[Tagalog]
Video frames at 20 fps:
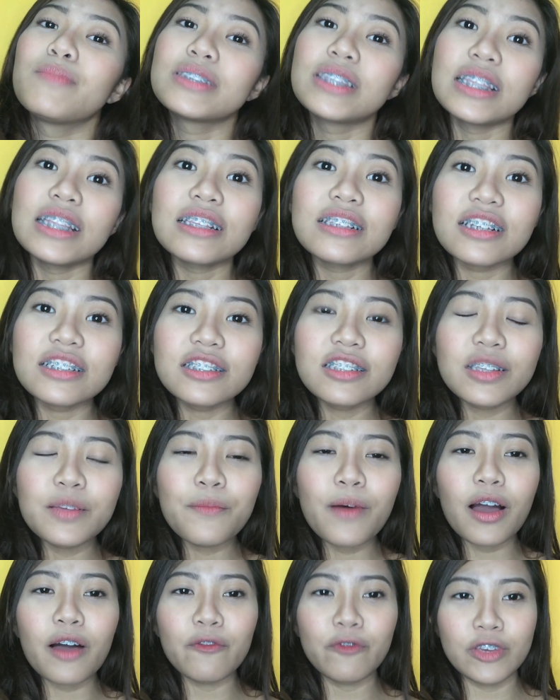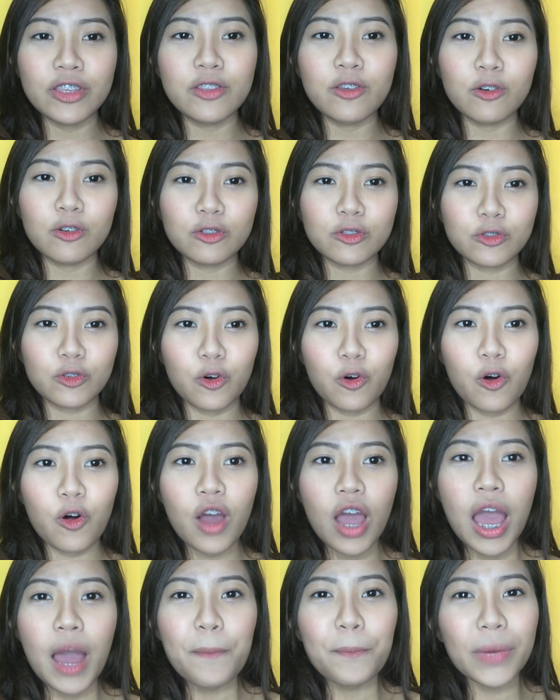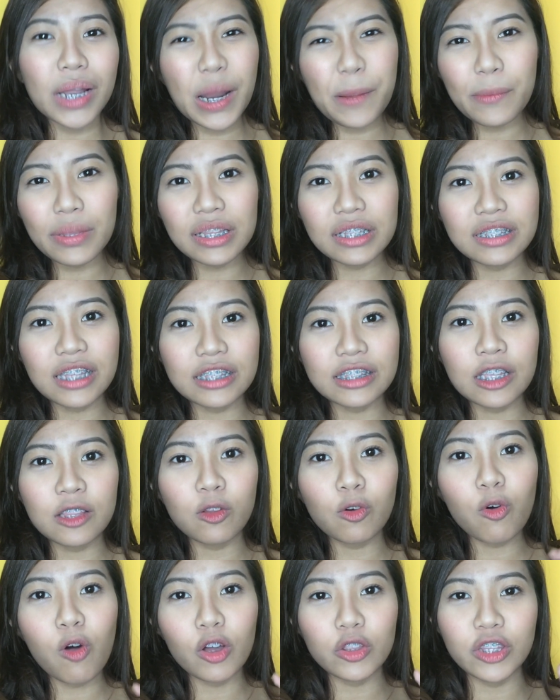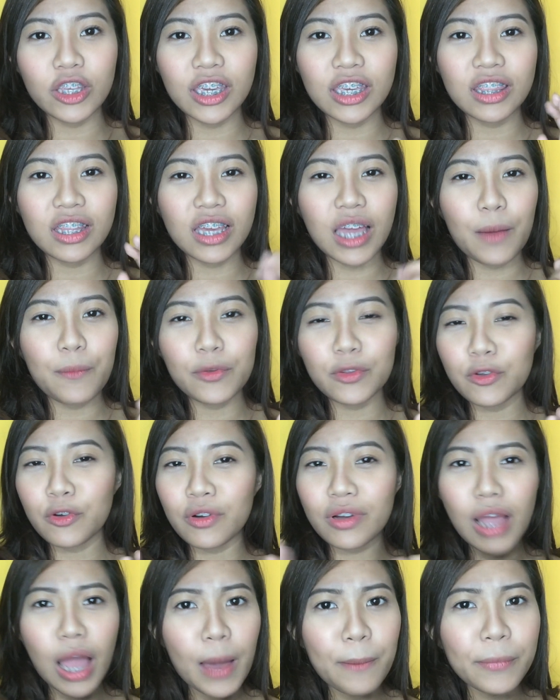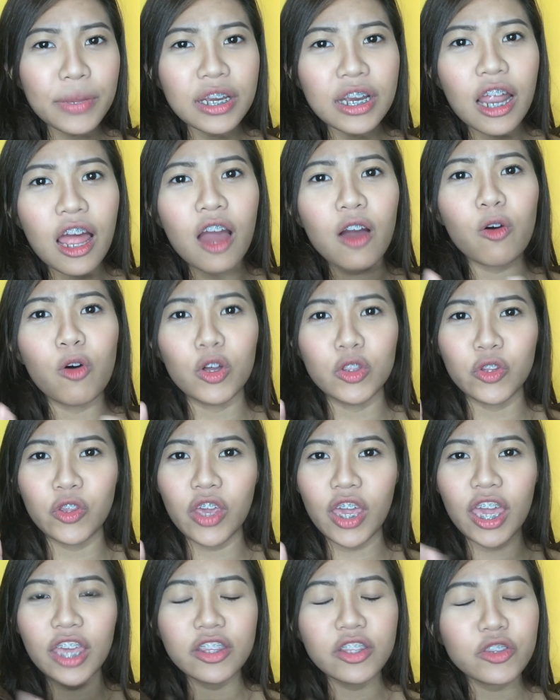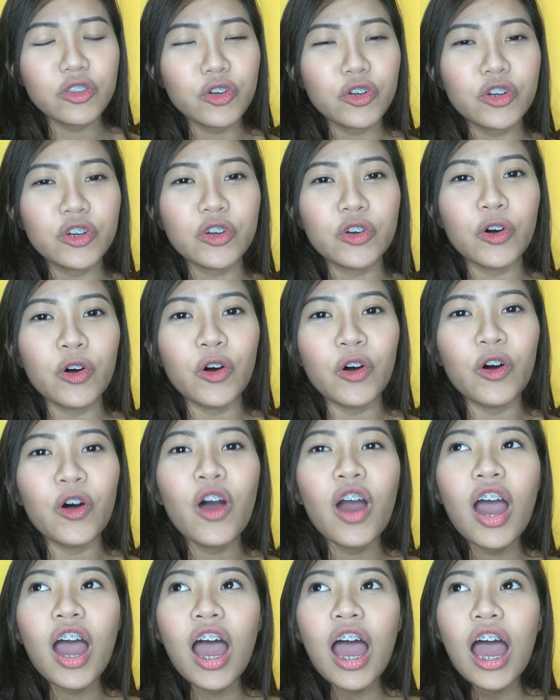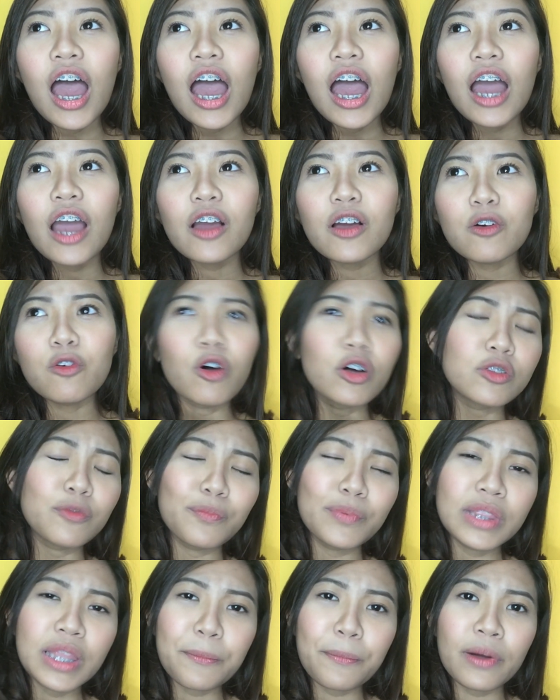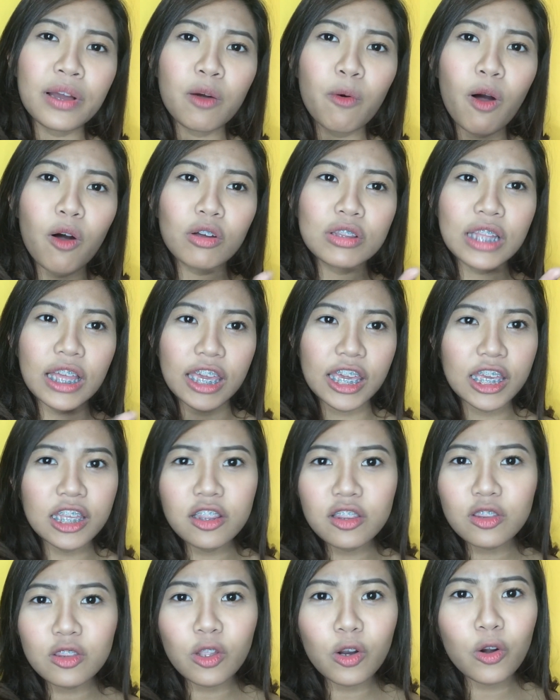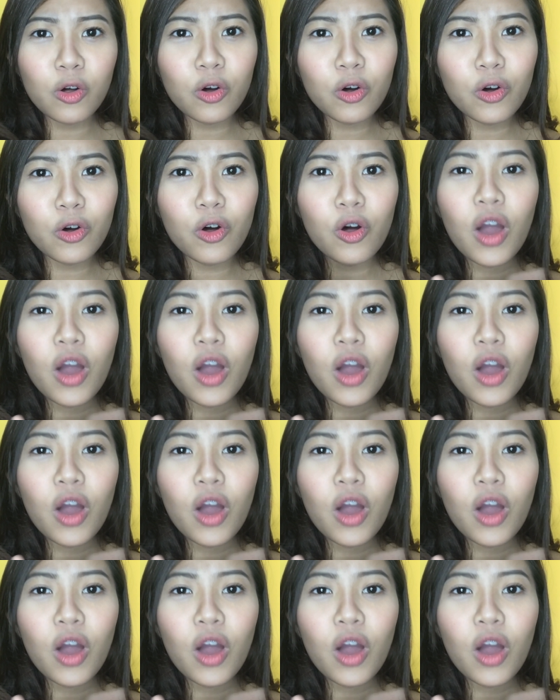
Madalas kasi sa mga videos ko, marami nagtatanong kung ano yung ginagamit kong camera, kung ano yung editor ko, con, pinapagawa ko ng intro.